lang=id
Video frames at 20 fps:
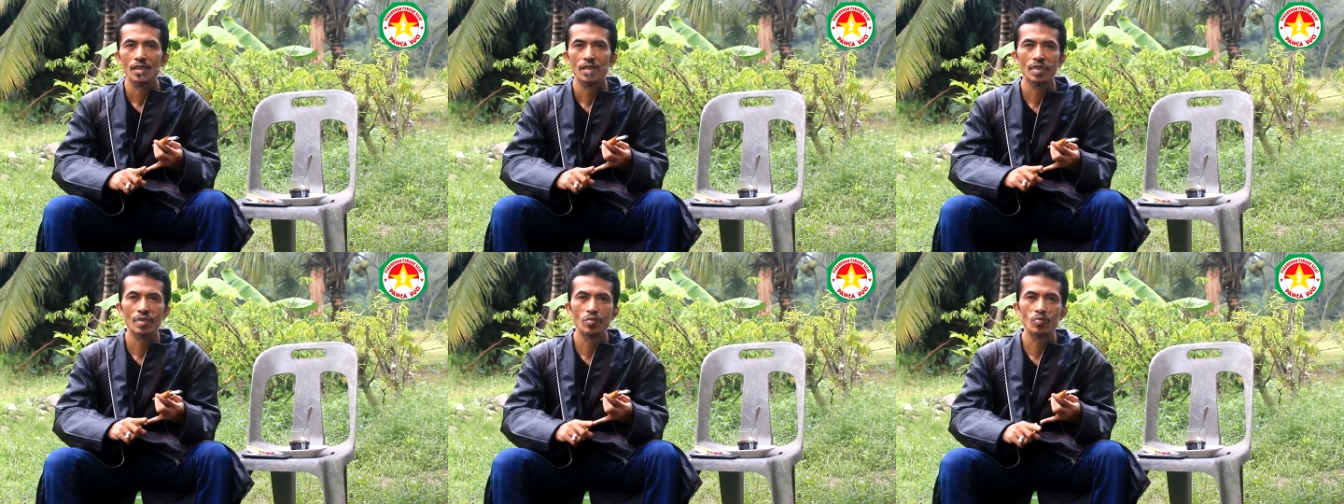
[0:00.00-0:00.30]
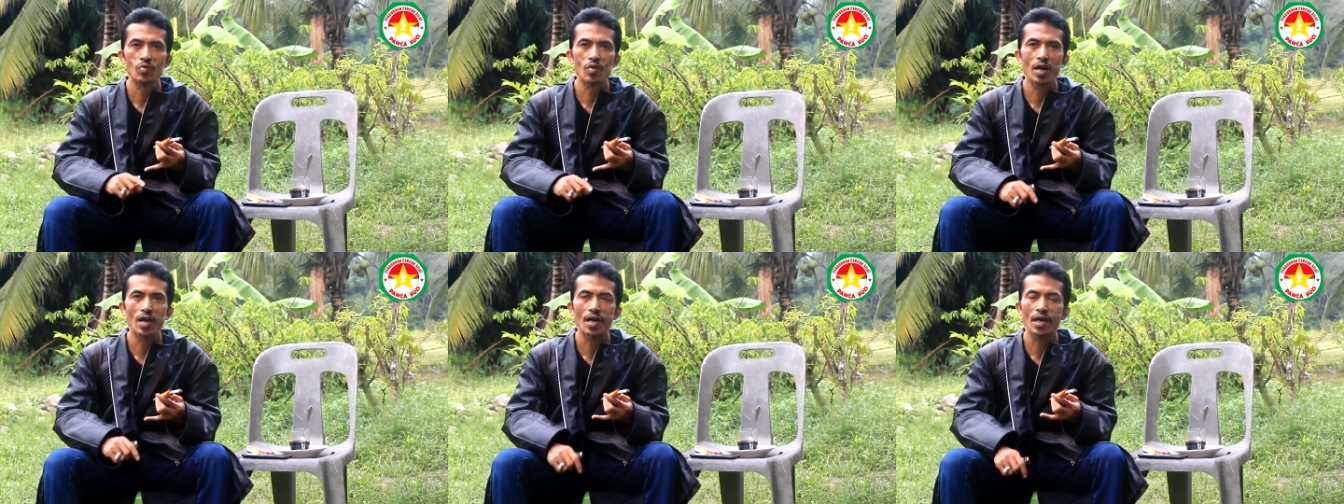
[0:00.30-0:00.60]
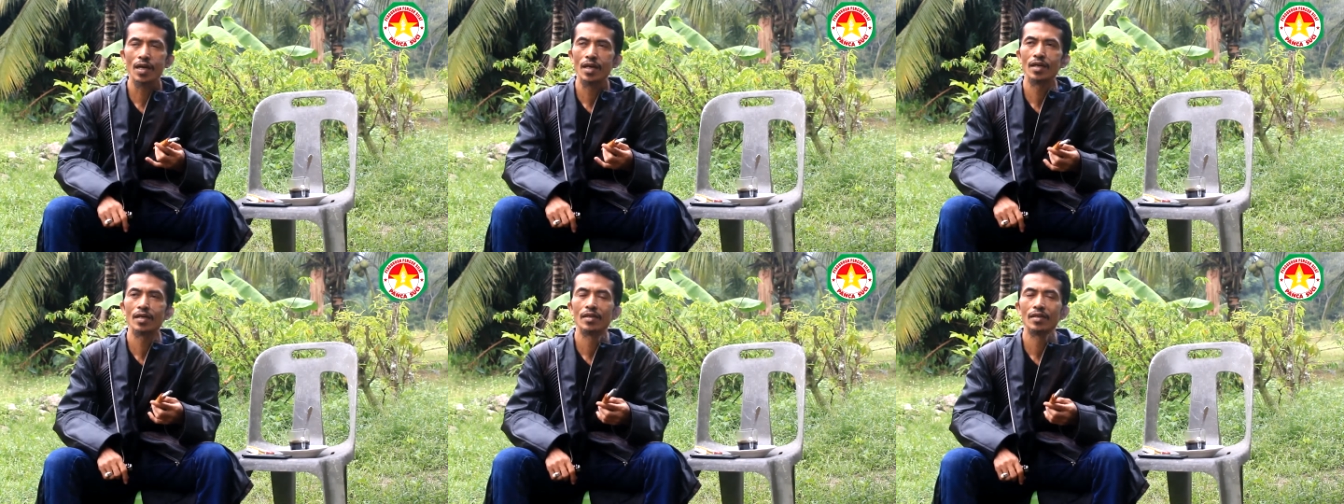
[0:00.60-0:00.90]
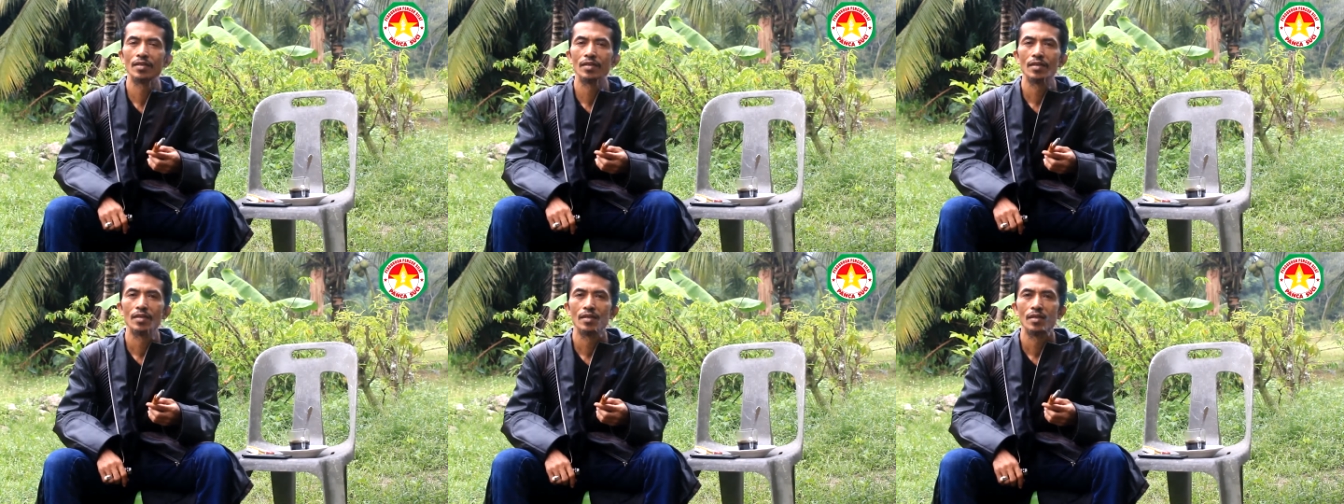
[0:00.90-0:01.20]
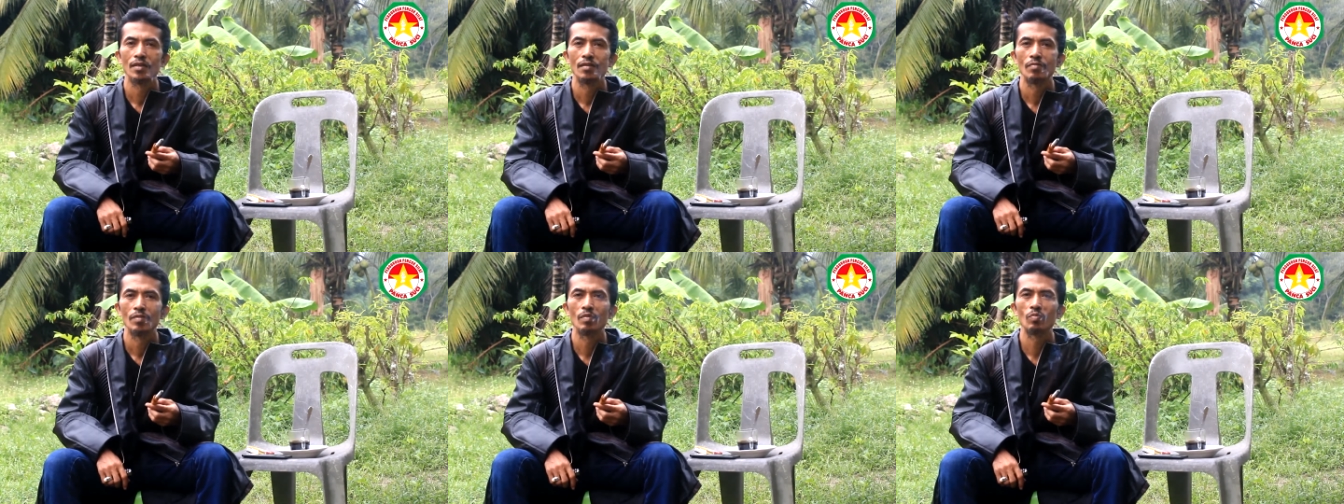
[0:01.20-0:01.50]
kedua
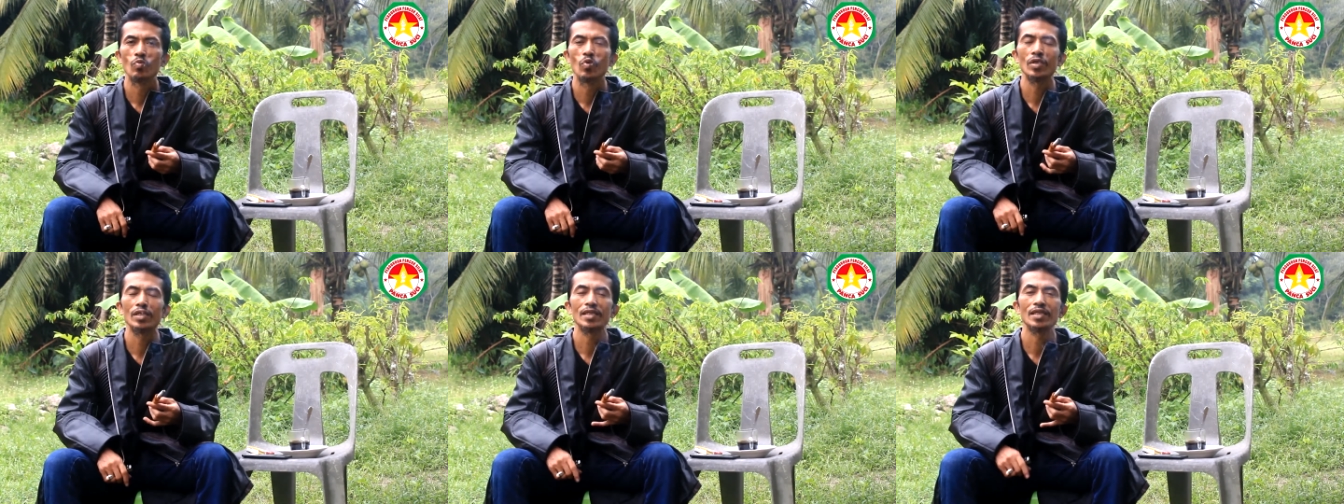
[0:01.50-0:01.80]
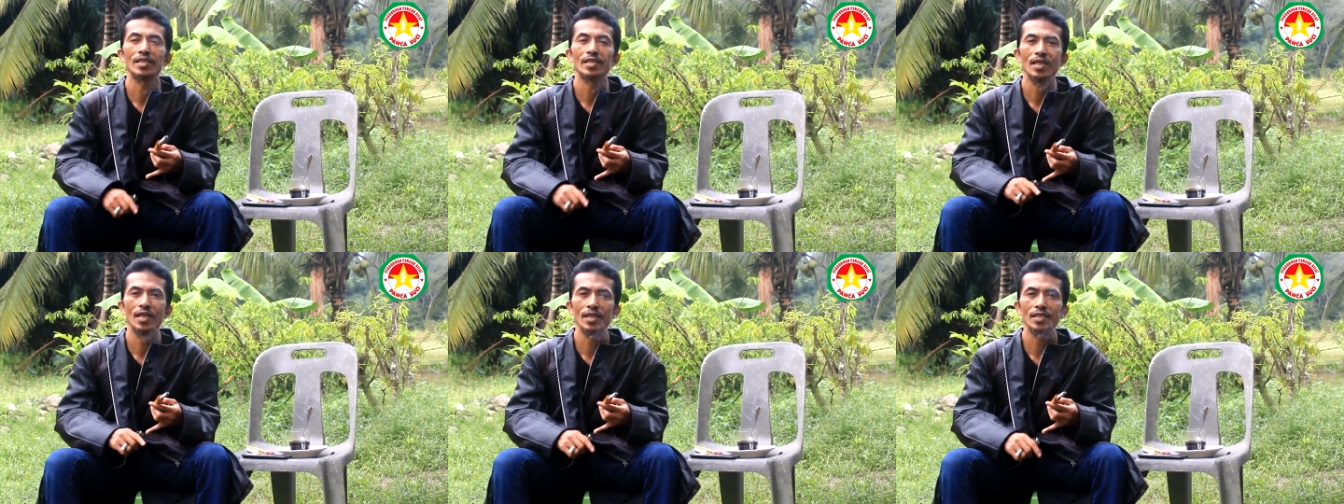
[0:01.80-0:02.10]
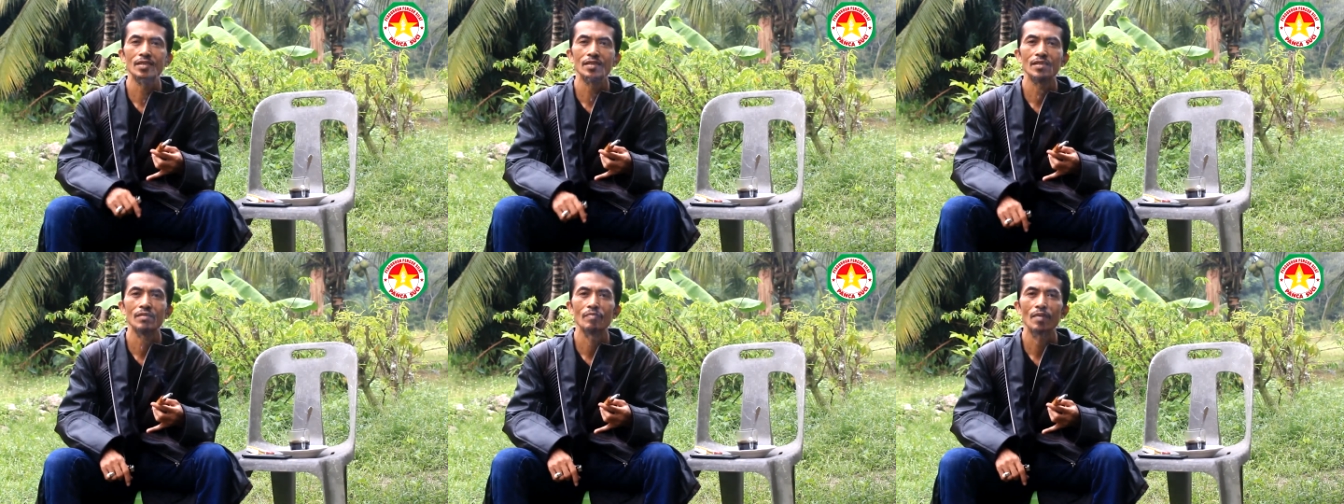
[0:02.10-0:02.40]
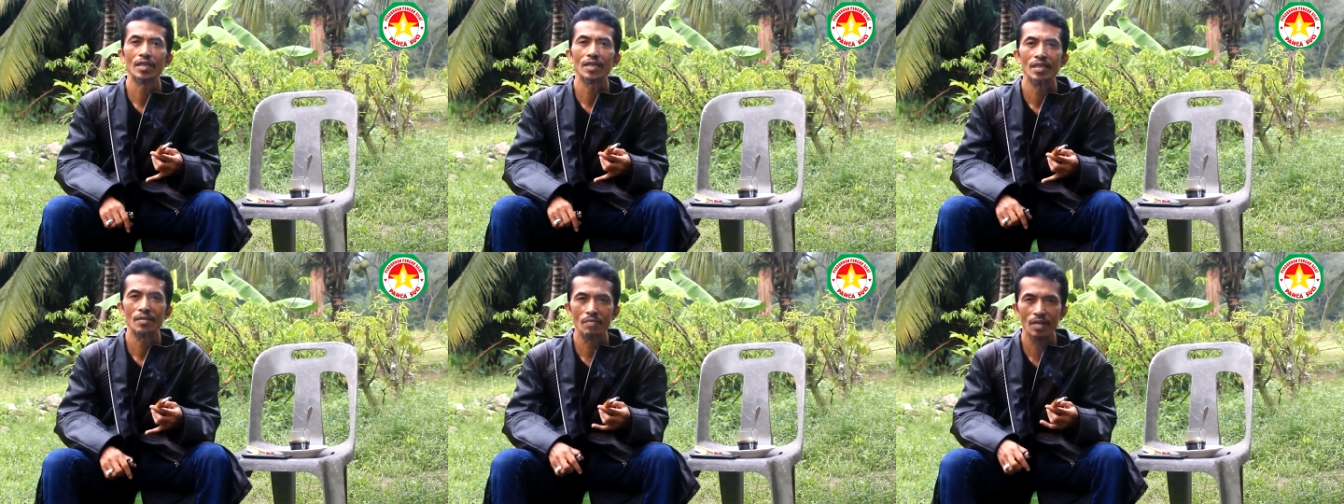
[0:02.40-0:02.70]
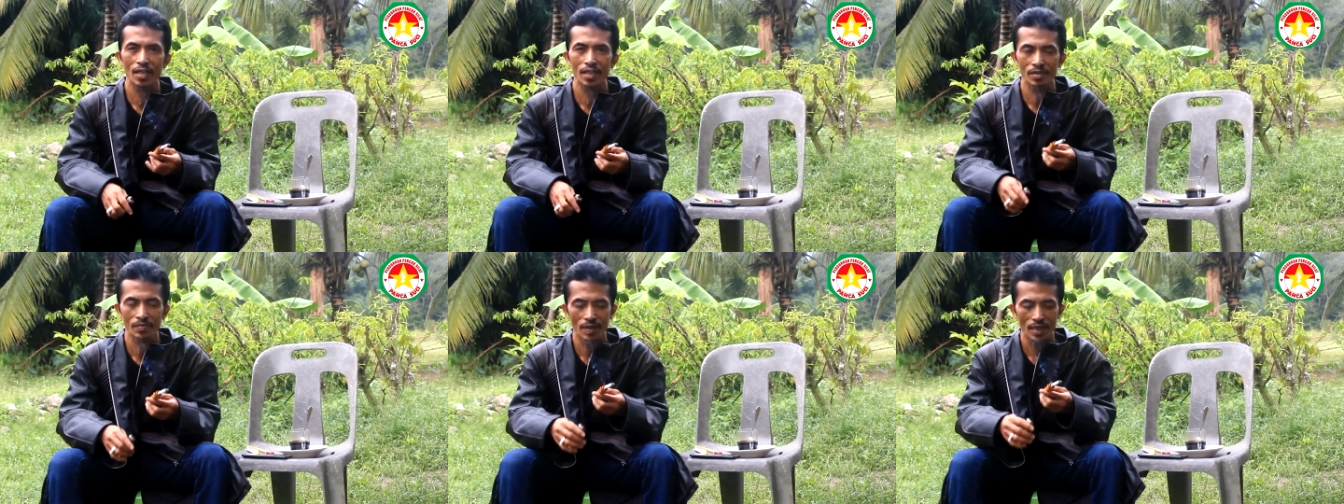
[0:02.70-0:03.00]
membuat kita semakin
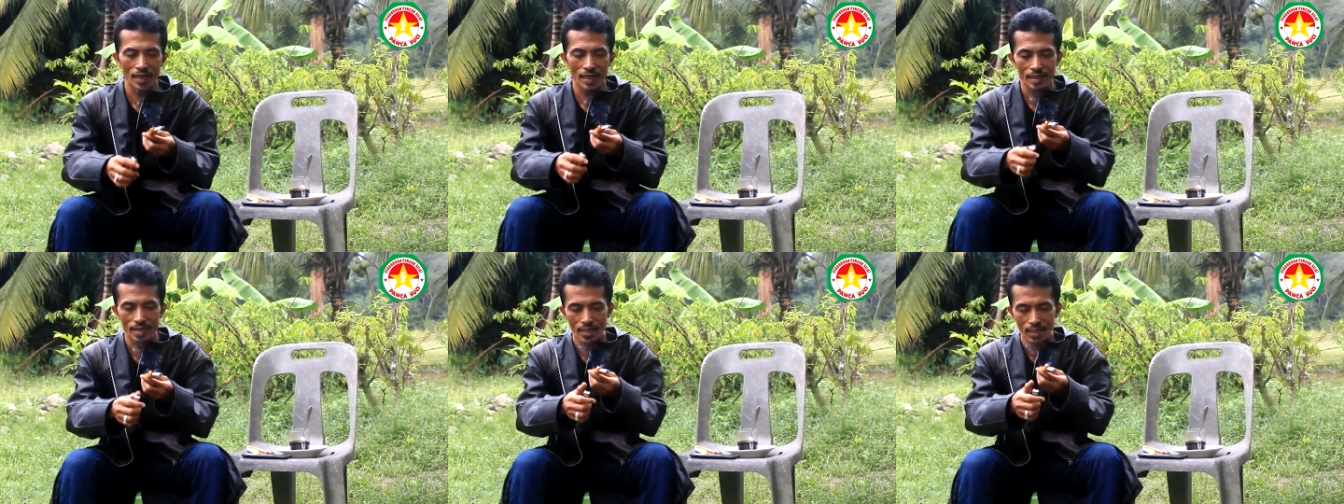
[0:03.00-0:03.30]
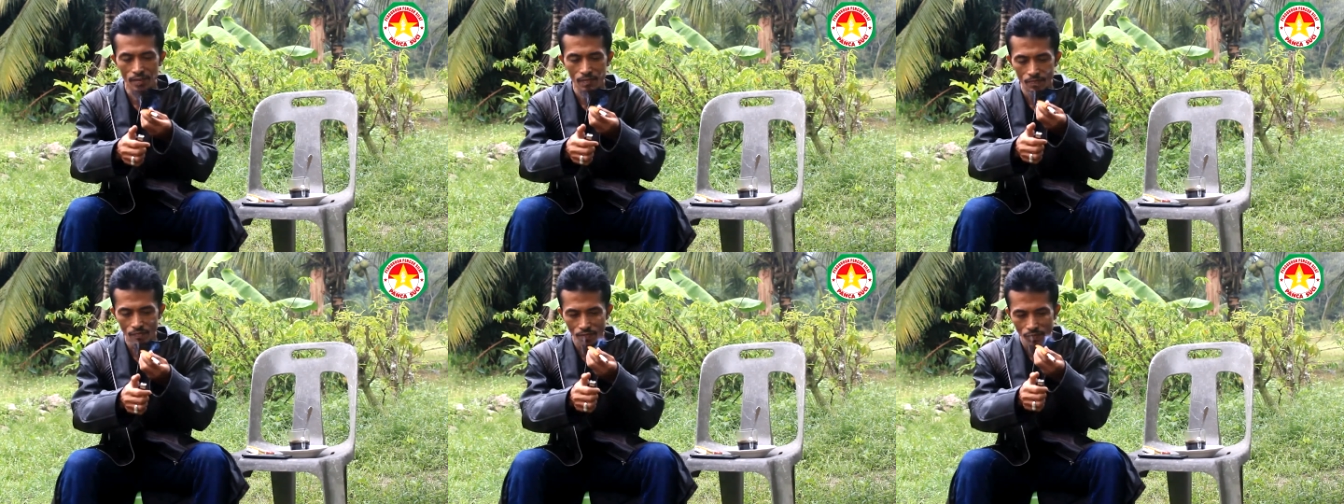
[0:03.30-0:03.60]
malas-malasan